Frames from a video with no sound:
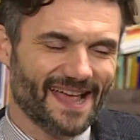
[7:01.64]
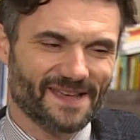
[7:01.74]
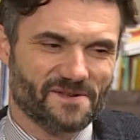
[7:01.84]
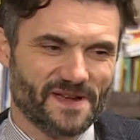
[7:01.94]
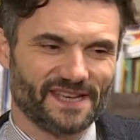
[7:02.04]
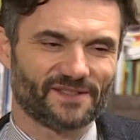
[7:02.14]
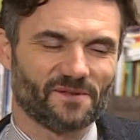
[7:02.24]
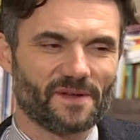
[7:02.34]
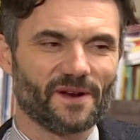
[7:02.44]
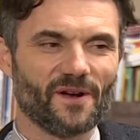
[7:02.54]
anche
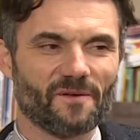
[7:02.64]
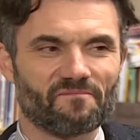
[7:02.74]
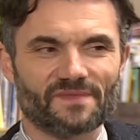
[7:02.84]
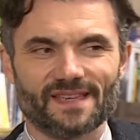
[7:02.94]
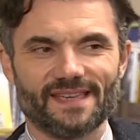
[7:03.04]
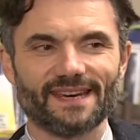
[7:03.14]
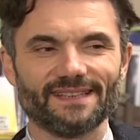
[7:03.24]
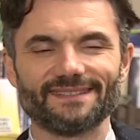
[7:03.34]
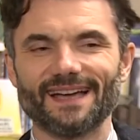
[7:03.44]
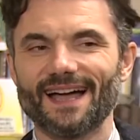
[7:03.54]
questo, però in
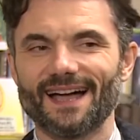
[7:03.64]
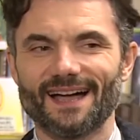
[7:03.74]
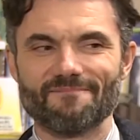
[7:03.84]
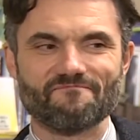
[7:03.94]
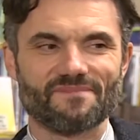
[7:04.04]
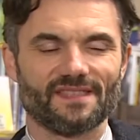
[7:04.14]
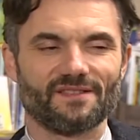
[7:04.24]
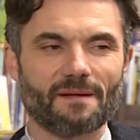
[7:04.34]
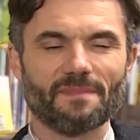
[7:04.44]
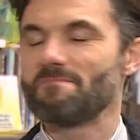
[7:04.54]
realtà mm,
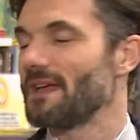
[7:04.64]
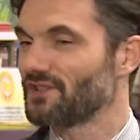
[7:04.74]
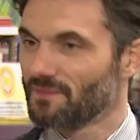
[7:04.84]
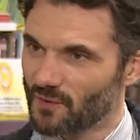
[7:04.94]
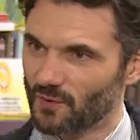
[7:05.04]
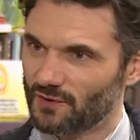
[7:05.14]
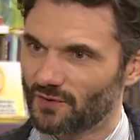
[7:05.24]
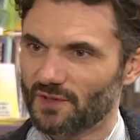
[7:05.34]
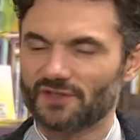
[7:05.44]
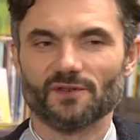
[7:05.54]
a me piace
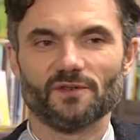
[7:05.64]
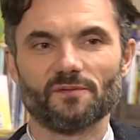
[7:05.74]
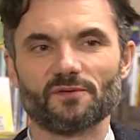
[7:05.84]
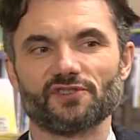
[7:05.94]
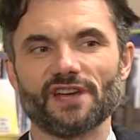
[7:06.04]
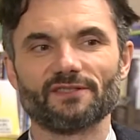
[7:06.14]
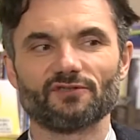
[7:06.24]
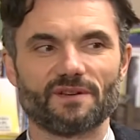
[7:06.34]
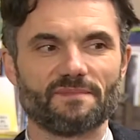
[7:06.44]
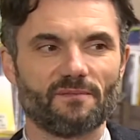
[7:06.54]
molto questo progetto,
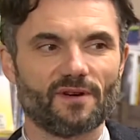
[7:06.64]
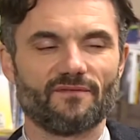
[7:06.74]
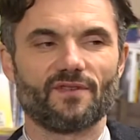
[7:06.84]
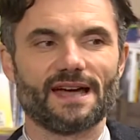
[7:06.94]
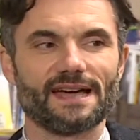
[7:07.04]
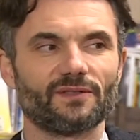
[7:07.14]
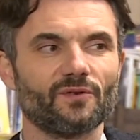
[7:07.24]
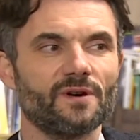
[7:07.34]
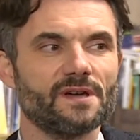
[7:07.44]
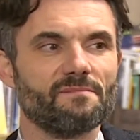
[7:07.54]
ci abbiamo
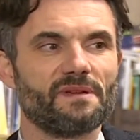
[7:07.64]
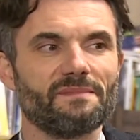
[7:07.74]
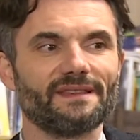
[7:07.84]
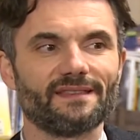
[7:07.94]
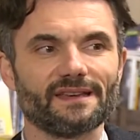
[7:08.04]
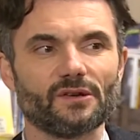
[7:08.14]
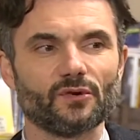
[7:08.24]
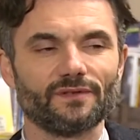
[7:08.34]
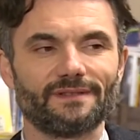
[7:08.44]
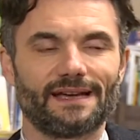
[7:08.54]
lavorato per mettere in
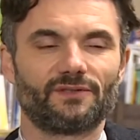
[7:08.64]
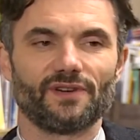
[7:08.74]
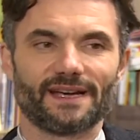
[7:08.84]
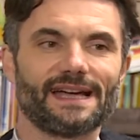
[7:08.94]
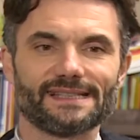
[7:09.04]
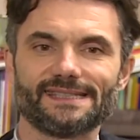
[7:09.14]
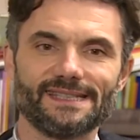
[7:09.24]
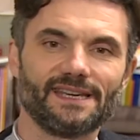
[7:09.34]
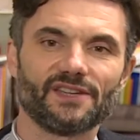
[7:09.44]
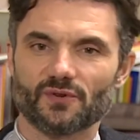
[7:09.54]
contatto i ragazzi
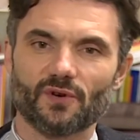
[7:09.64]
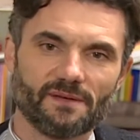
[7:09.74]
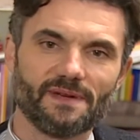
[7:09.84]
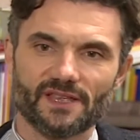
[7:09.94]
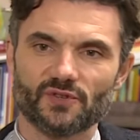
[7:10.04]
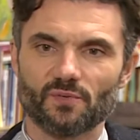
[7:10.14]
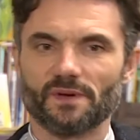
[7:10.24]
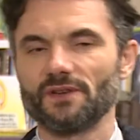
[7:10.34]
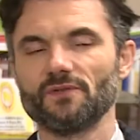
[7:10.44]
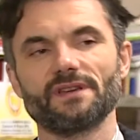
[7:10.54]
delle scuole medie
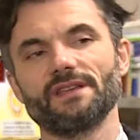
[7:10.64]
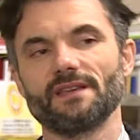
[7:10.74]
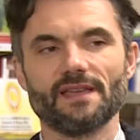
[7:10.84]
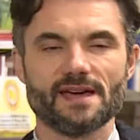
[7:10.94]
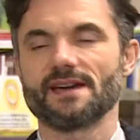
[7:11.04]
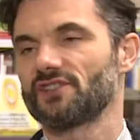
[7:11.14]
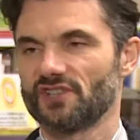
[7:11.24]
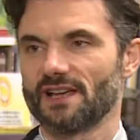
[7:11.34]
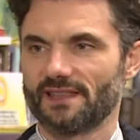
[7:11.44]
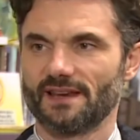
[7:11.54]
superiori e
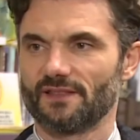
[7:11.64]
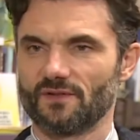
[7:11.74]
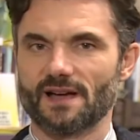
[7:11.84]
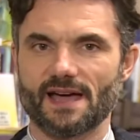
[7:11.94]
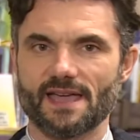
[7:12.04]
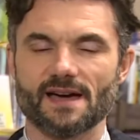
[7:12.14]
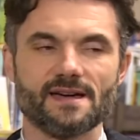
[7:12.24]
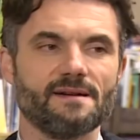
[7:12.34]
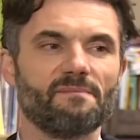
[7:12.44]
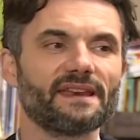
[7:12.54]
carcerati della Dogaia,
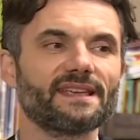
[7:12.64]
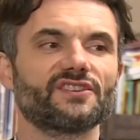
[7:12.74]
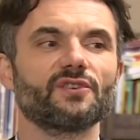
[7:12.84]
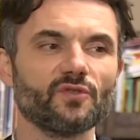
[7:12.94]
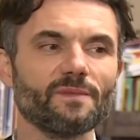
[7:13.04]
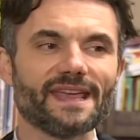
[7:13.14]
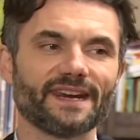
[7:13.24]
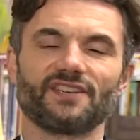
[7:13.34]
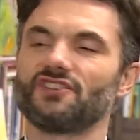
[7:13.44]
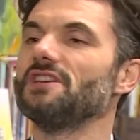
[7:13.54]
perché secondo me è
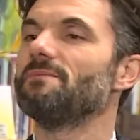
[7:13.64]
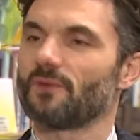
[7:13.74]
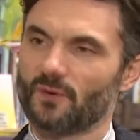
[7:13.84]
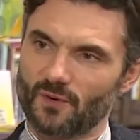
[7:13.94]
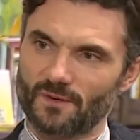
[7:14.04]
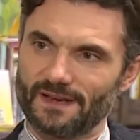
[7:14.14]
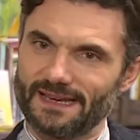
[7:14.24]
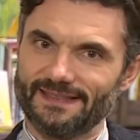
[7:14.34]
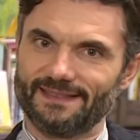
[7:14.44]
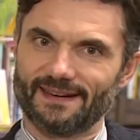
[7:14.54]
reciproco
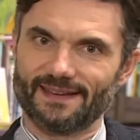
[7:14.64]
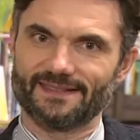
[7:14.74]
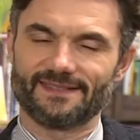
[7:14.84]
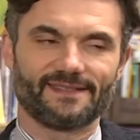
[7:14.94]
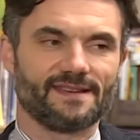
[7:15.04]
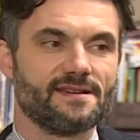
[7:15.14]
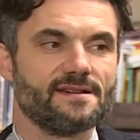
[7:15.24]
l'interesse.